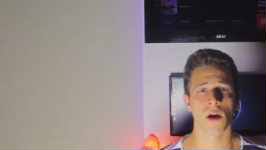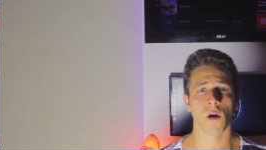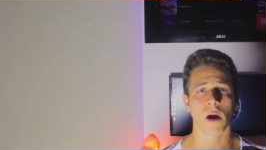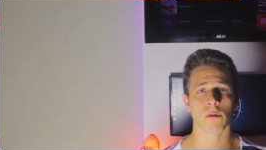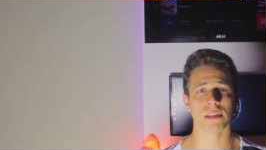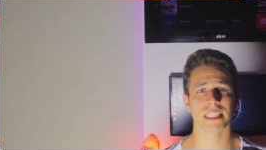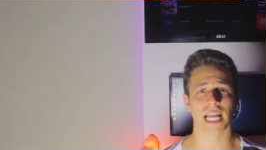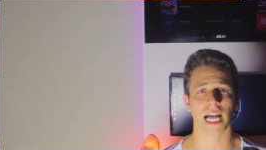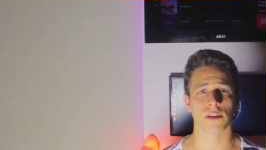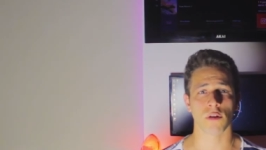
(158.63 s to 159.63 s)
ho
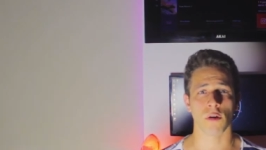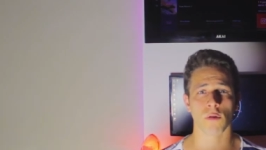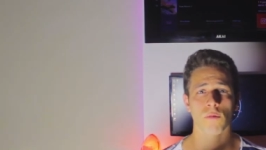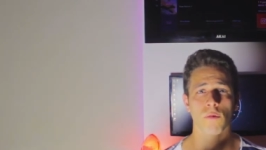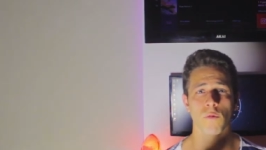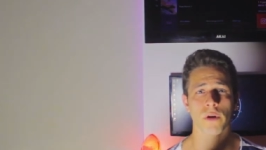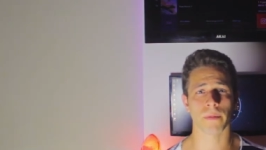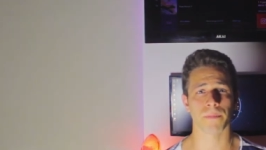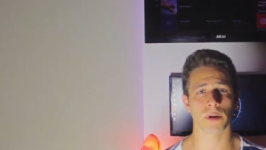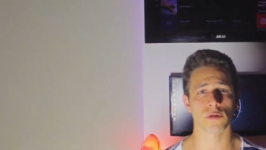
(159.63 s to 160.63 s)
acquistato
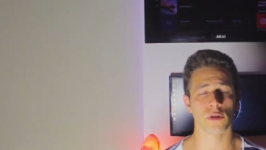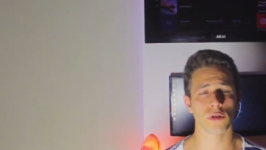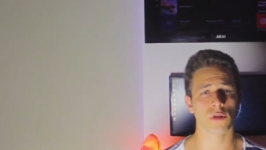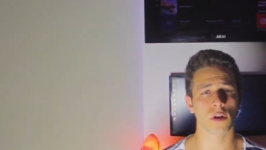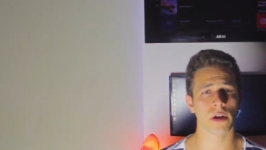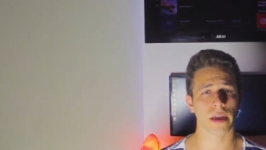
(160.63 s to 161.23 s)
un prodotto